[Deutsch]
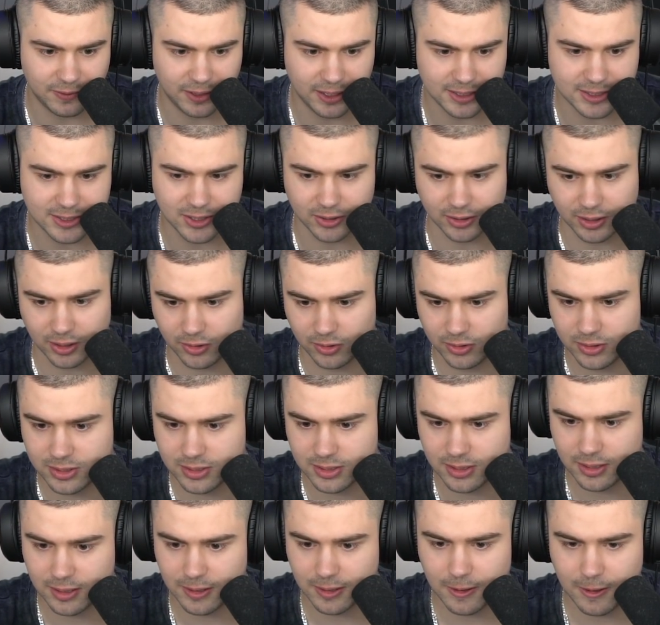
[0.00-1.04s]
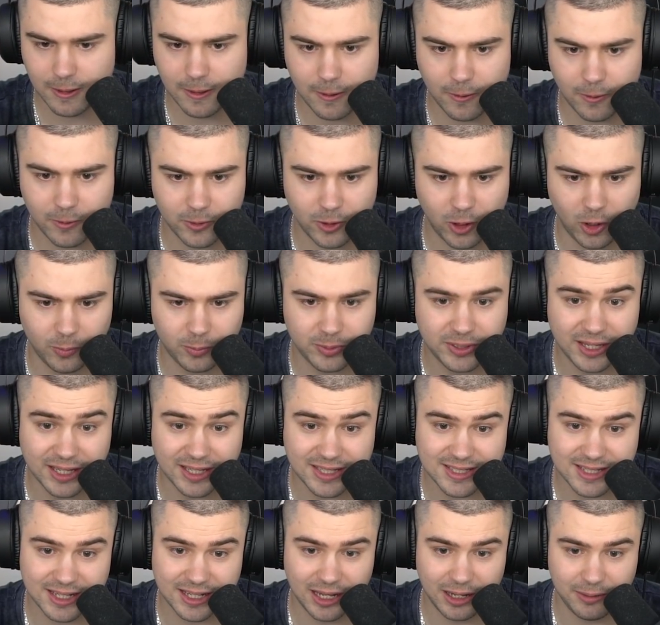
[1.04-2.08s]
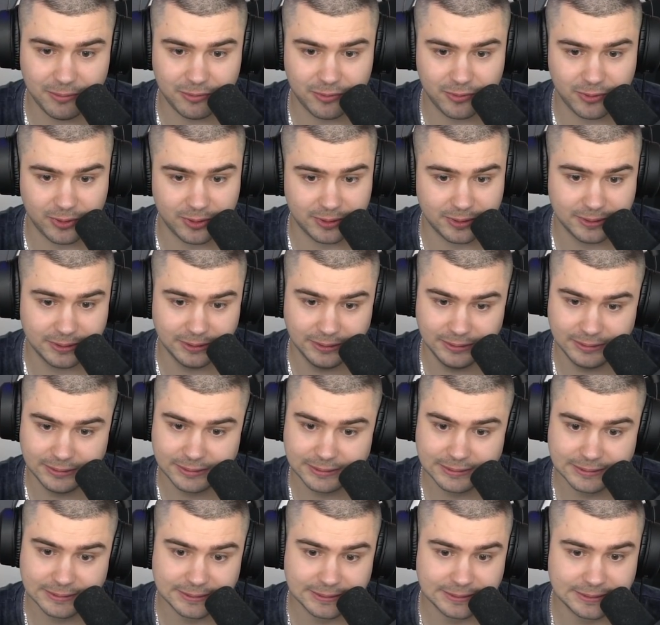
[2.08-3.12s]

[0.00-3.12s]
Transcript: Fahrzeug aus. Und ob das klappt, Freunde...